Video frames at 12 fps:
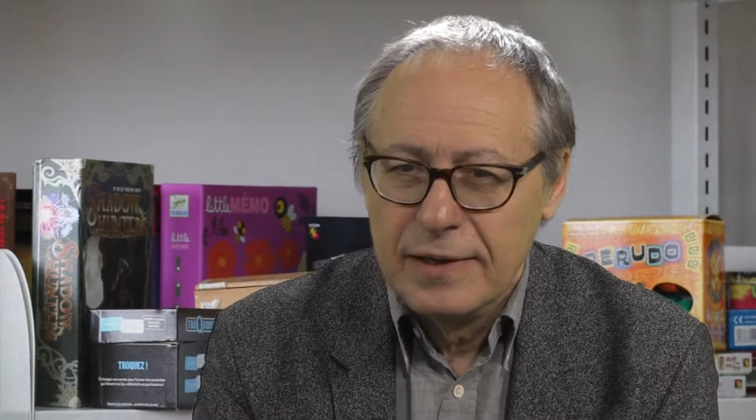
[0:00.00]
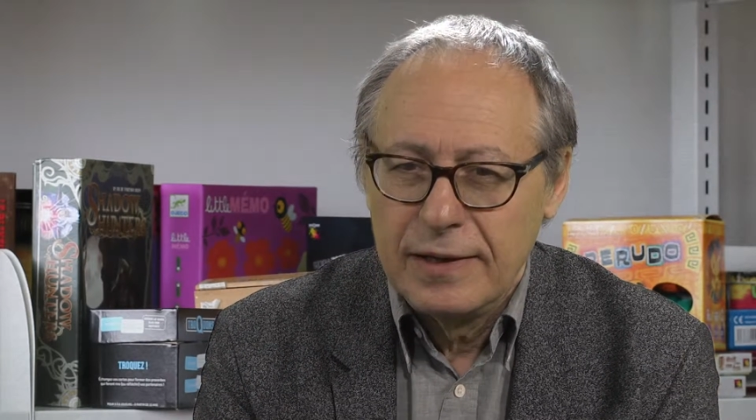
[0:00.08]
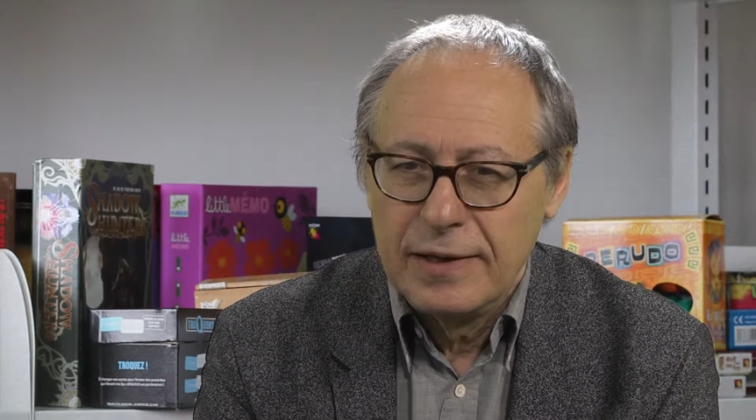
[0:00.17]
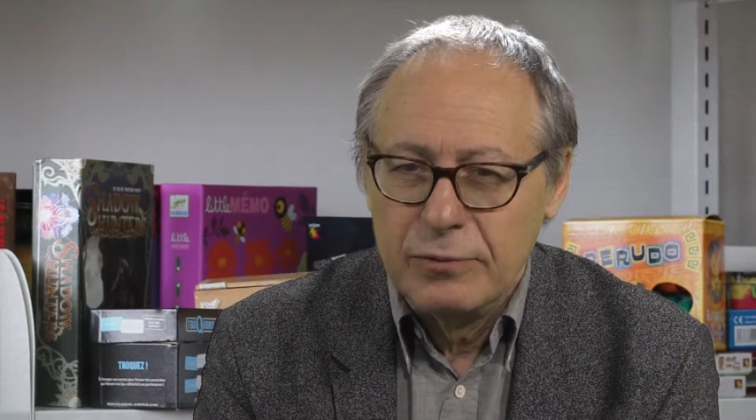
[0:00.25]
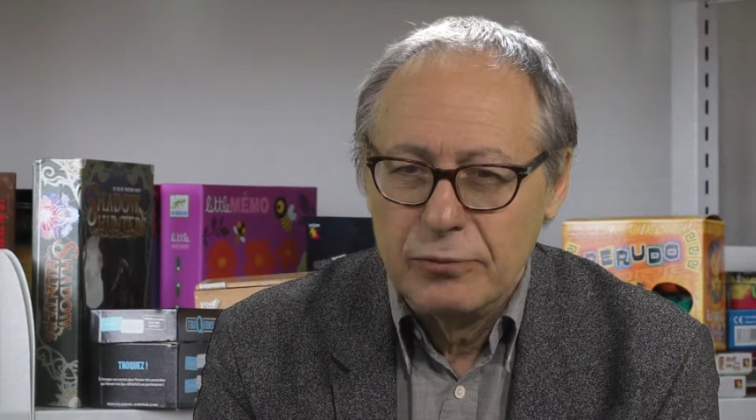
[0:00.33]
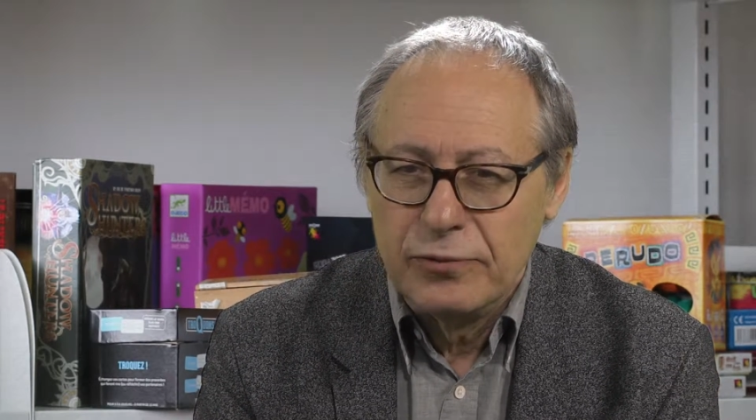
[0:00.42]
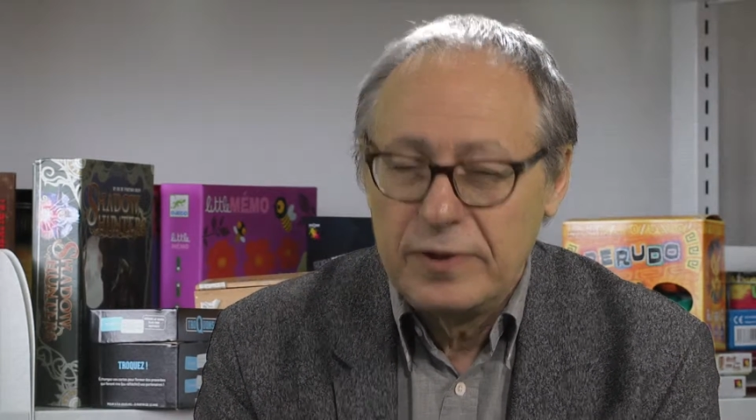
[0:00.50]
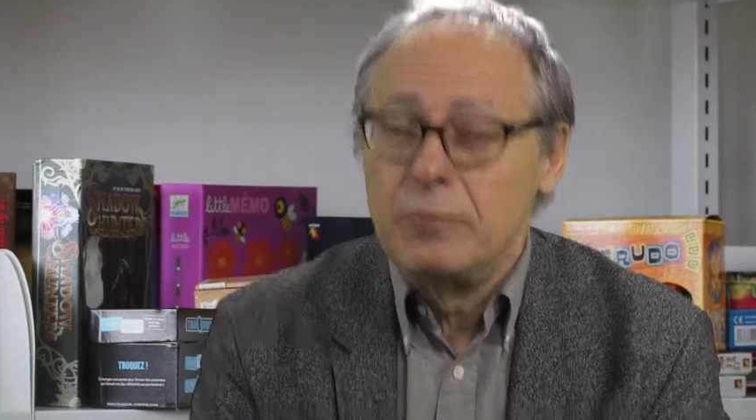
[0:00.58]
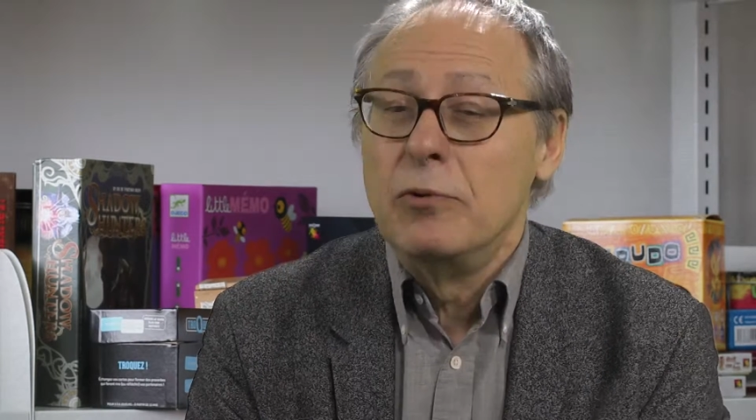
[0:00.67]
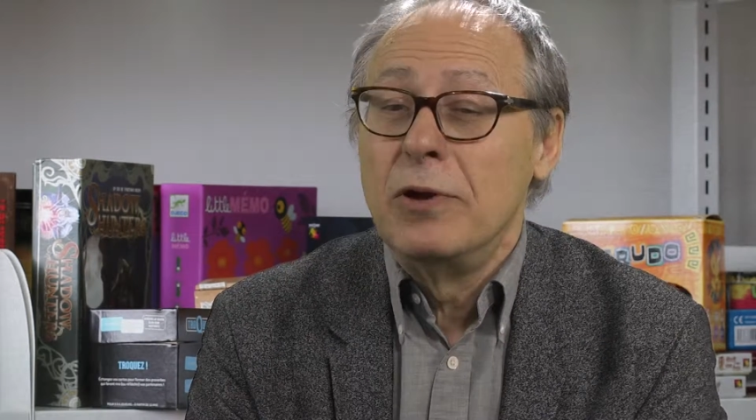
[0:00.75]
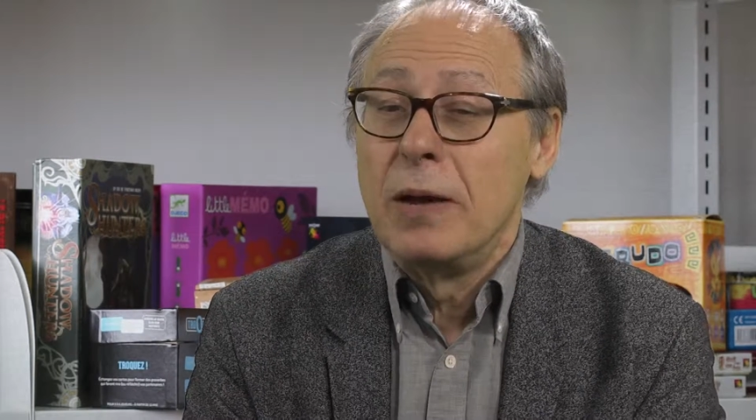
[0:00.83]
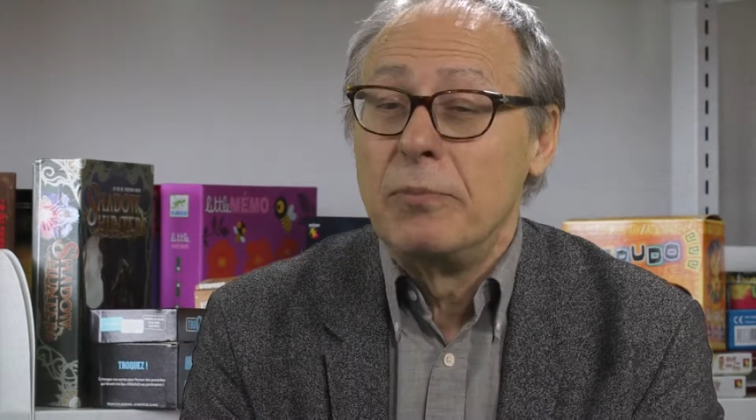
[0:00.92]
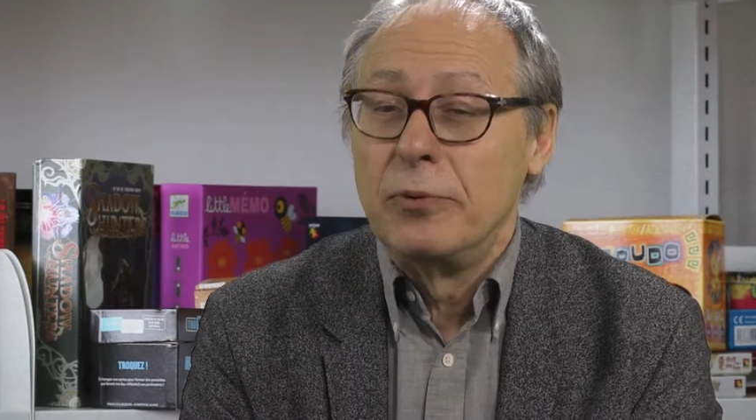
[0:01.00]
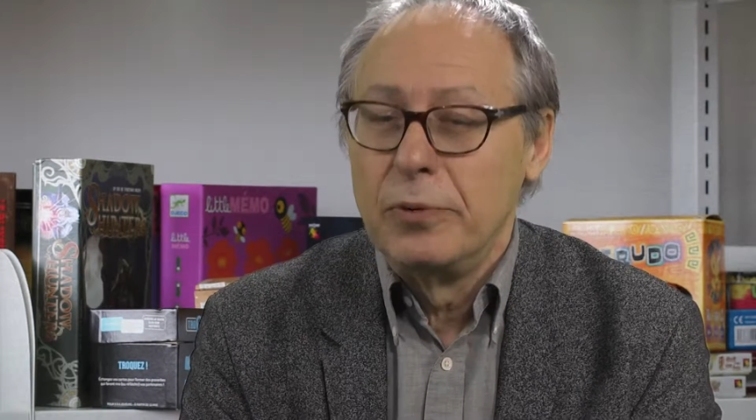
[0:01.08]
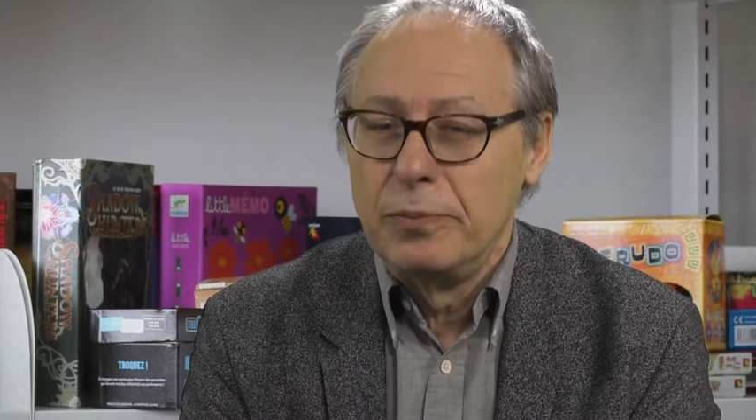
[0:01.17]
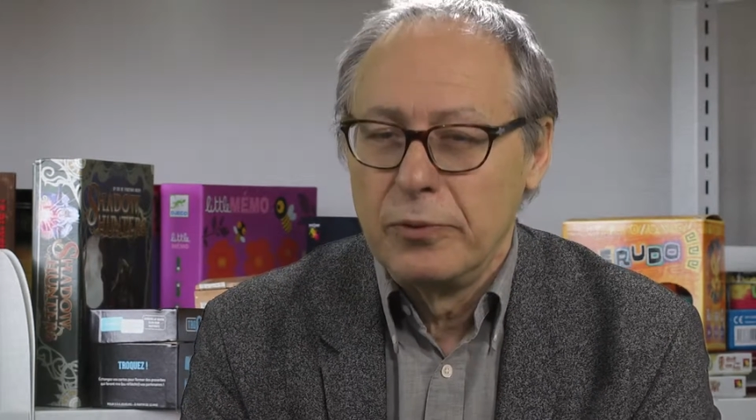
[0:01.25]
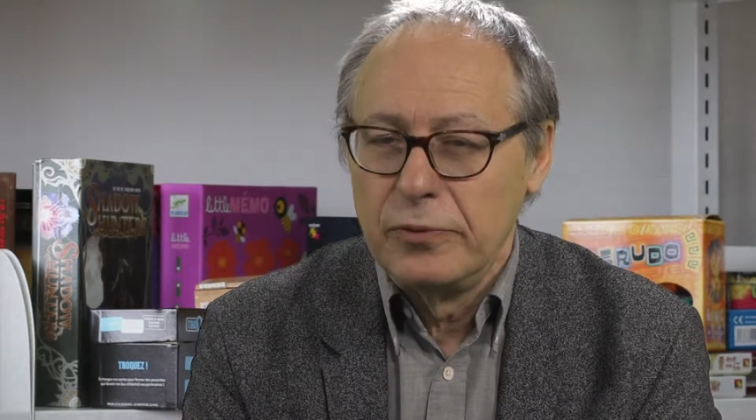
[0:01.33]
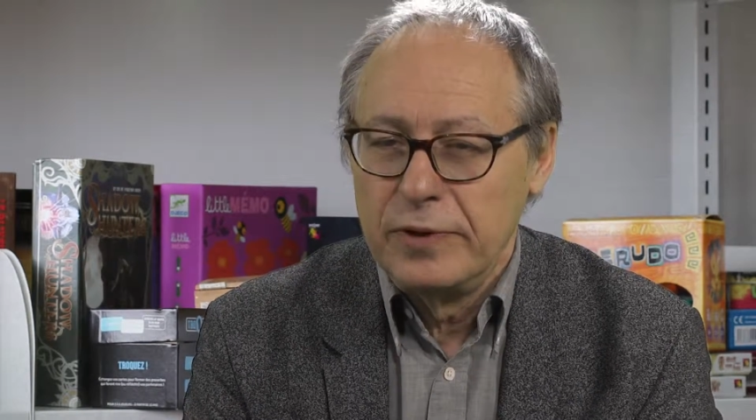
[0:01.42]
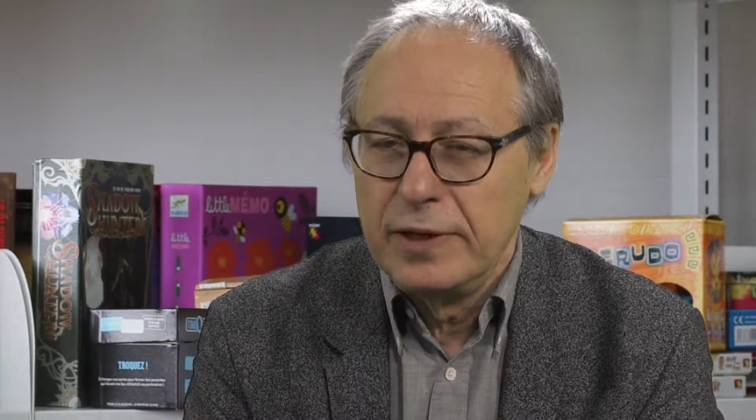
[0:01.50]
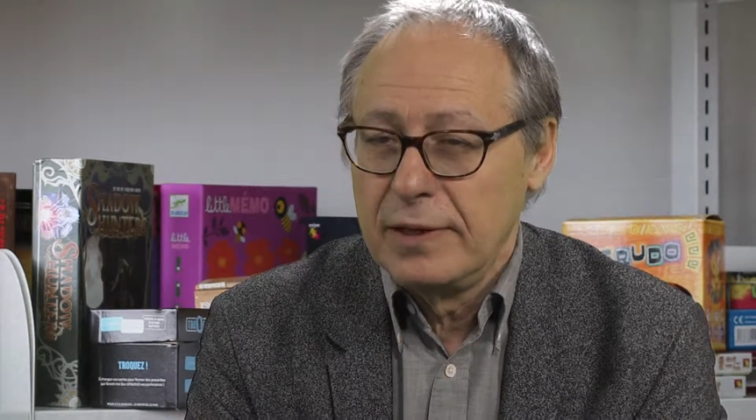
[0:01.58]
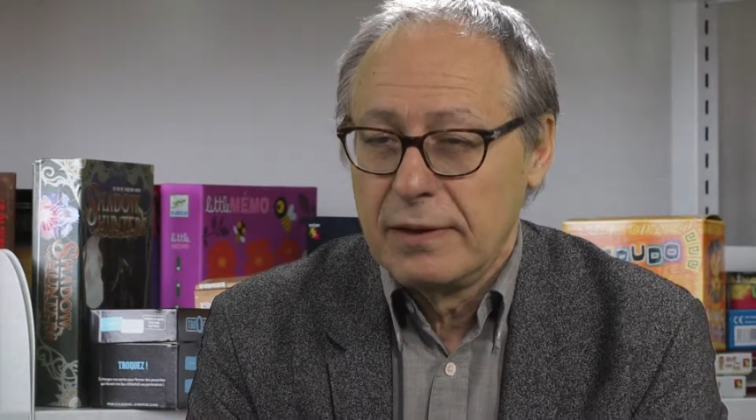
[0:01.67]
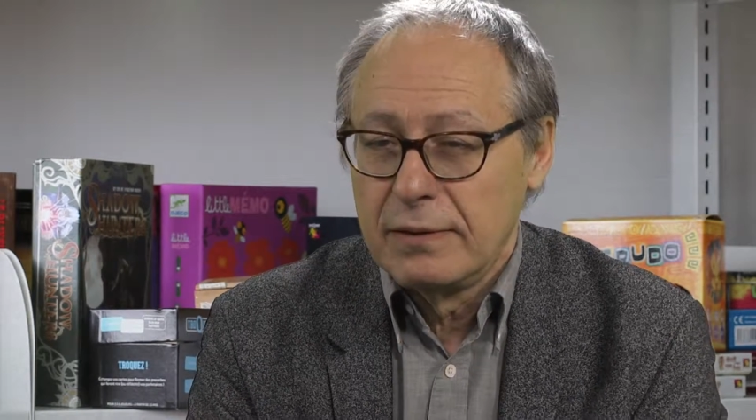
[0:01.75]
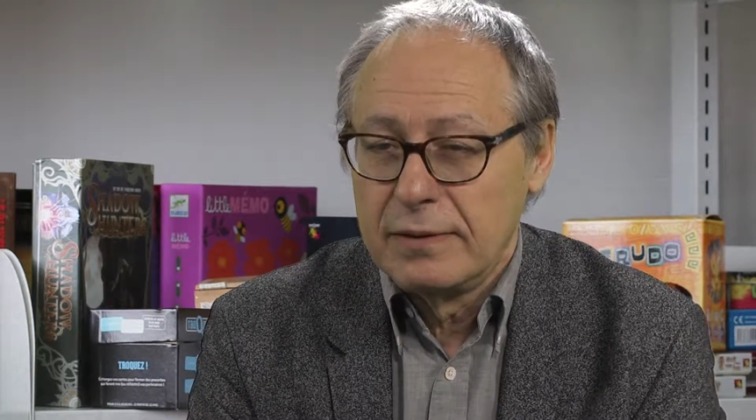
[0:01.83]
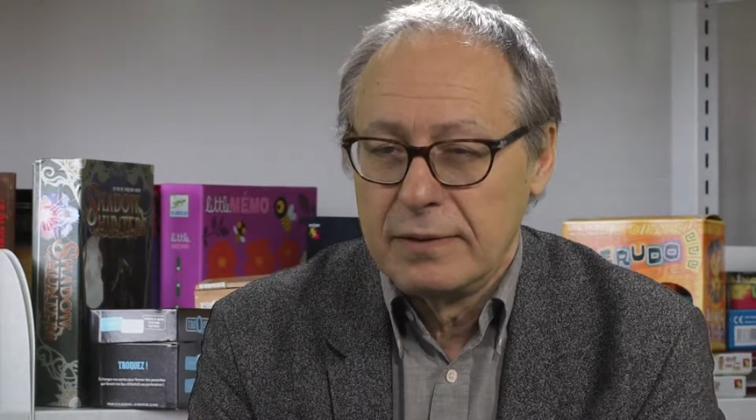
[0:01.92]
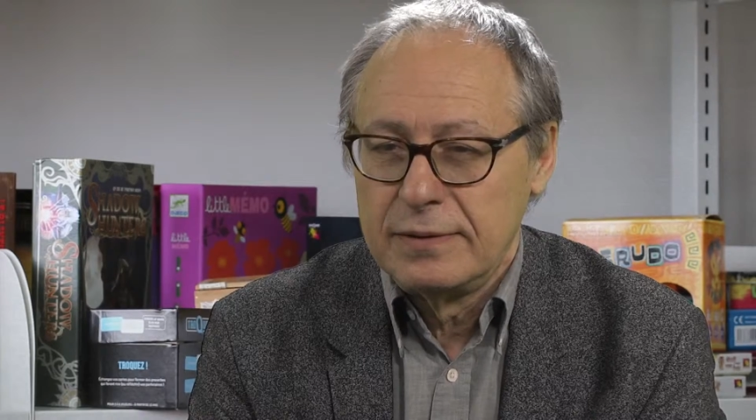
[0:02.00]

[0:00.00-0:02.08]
et nous stimule un peu pour dire euh,